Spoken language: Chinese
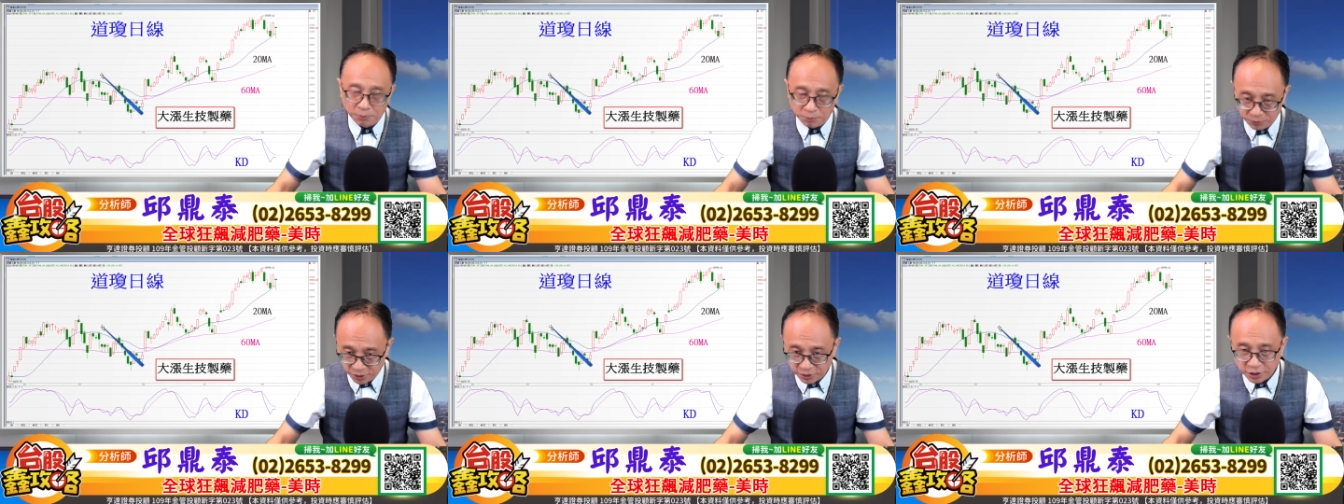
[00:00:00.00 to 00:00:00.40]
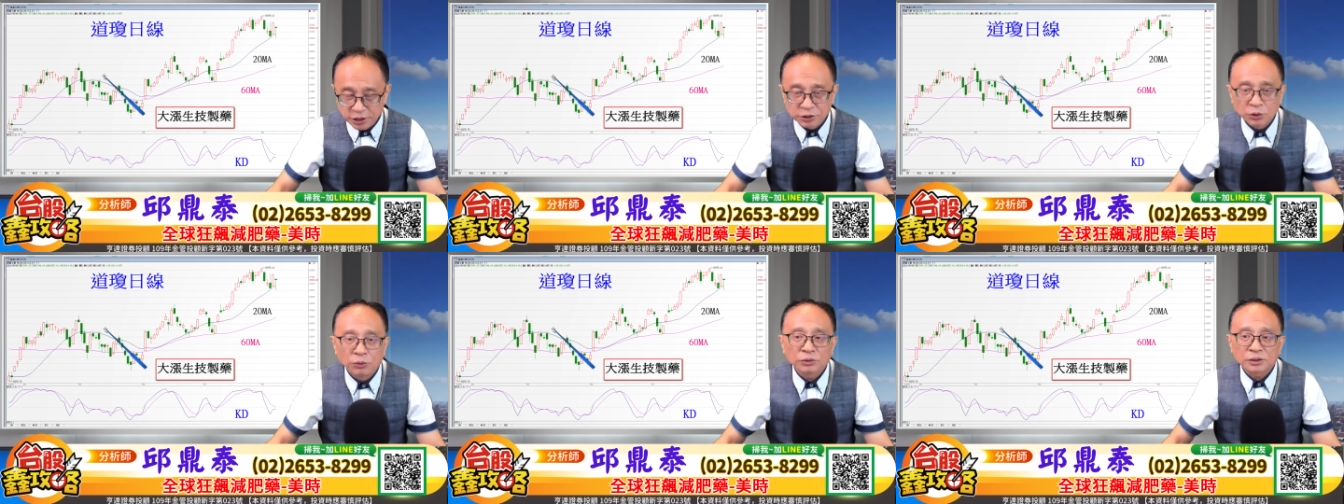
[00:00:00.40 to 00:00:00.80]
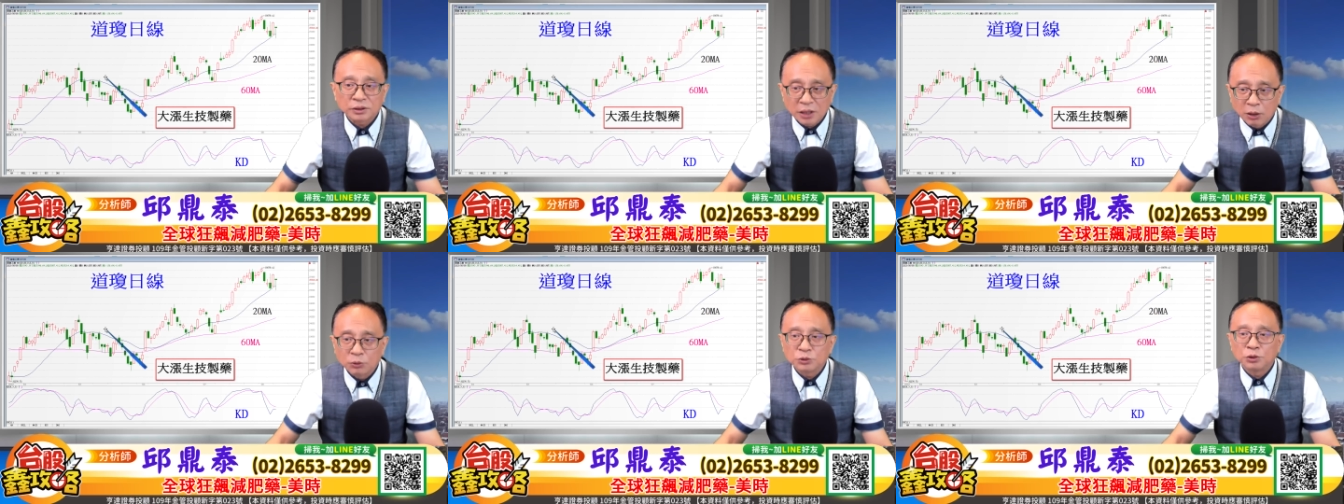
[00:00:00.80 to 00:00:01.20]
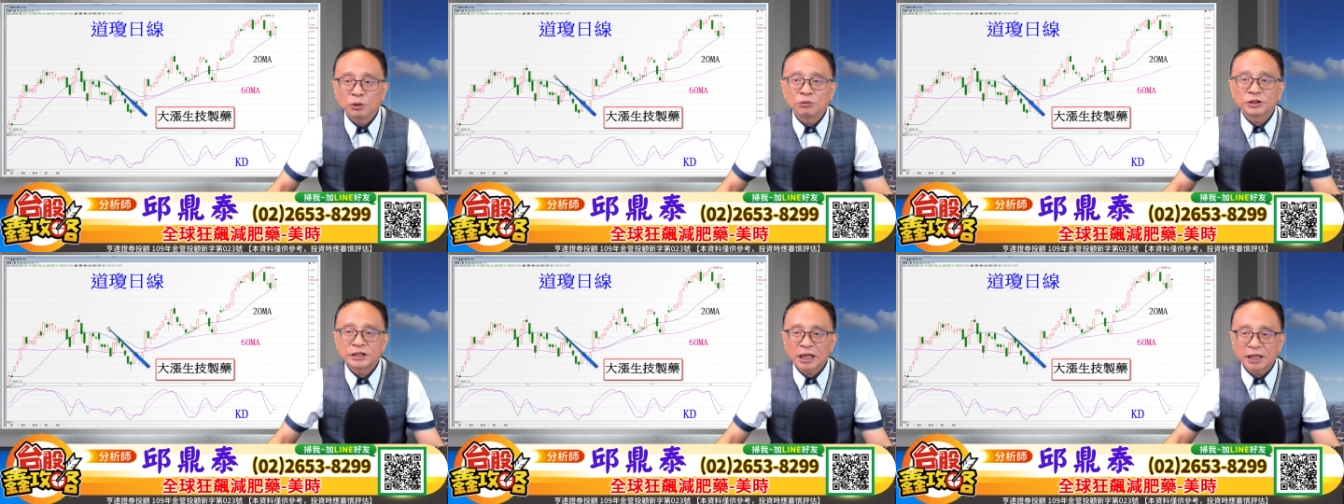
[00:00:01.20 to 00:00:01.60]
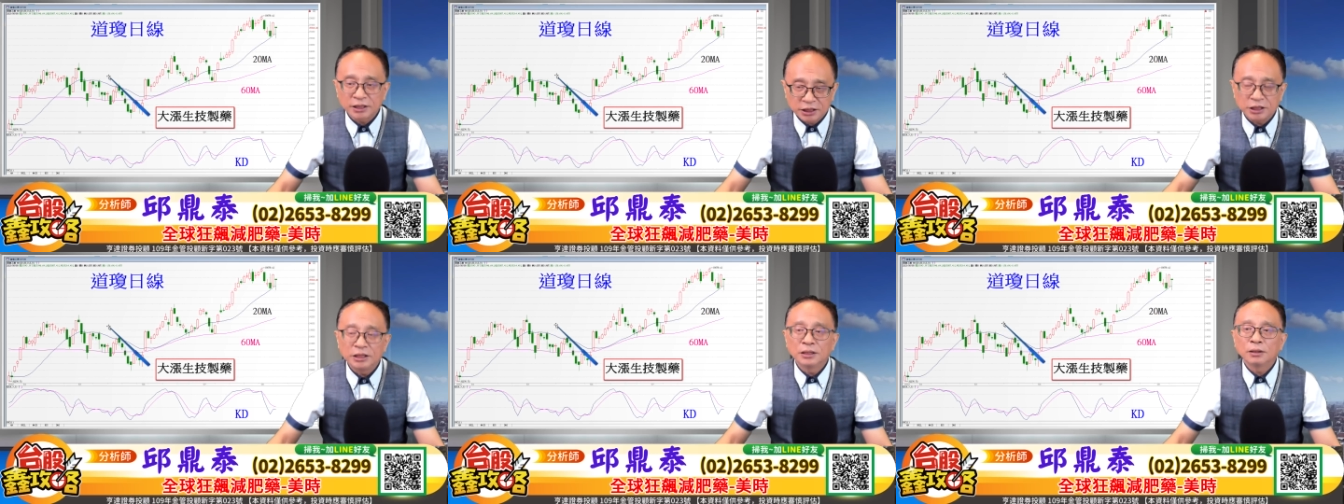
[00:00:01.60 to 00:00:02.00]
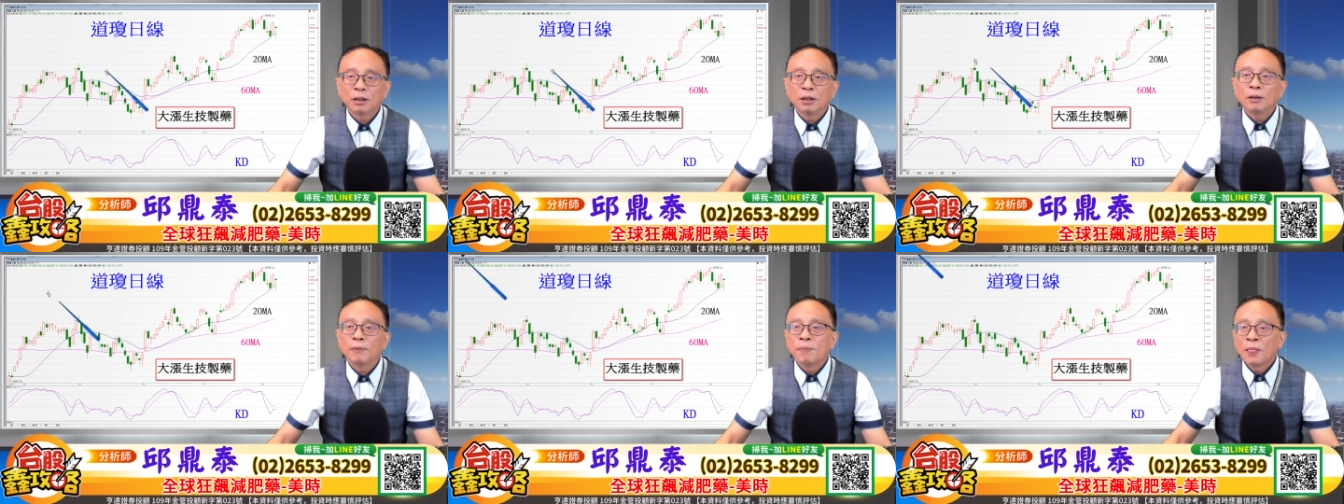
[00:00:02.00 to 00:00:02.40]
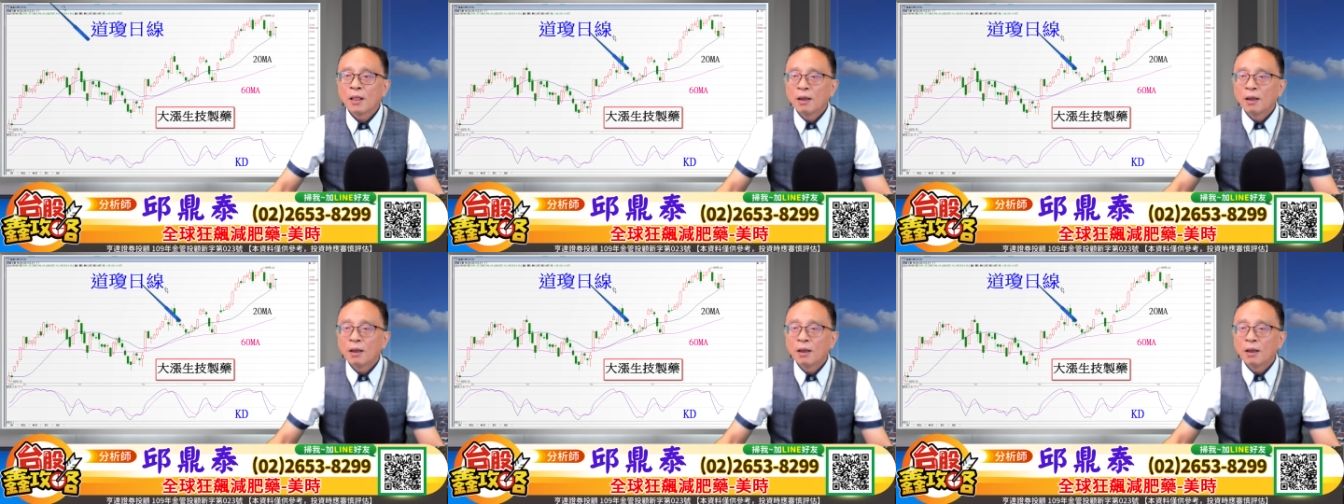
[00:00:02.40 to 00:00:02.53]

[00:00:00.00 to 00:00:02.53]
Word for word: 每天从道琼讲起哦。